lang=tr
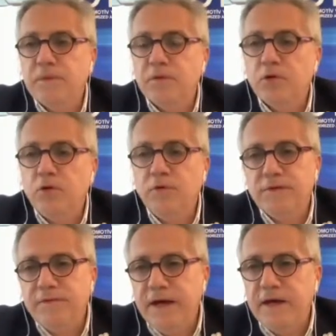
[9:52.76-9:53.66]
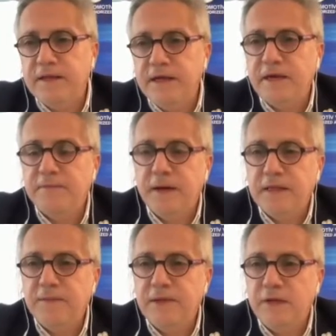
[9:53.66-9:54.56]
Covid veya diğer
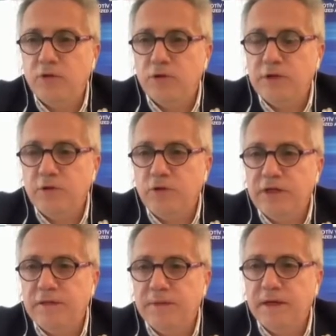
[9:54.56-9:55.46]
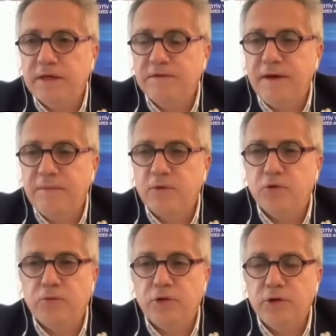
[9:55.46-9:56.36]
pandemiden dolayı üretimde ara verme
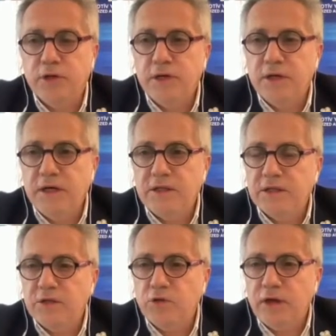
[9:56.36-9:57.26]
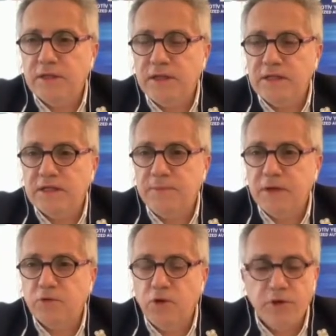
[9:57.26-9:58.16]
durumunu açıkta şu anda
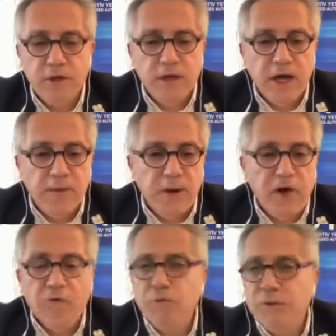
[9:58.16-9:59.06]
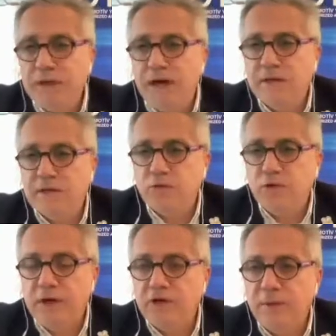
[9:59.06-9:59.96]
kestirmek zor. Ama Avrupa'da artık dün
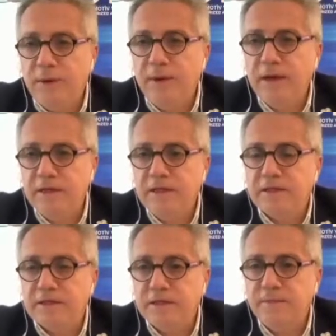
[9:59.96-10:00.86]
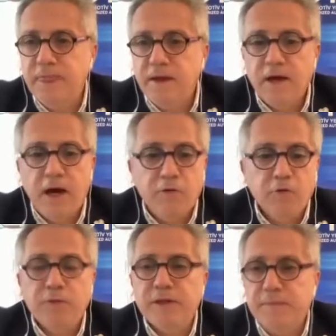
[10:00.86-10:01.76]
akşam haberleri de izledim.
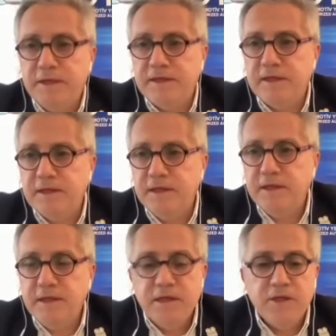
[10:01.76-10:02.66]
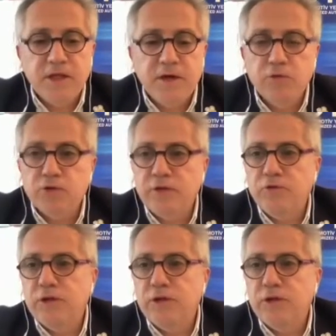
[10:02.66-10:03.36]
Avrupa'da pes etti. İşte Avustralya'da,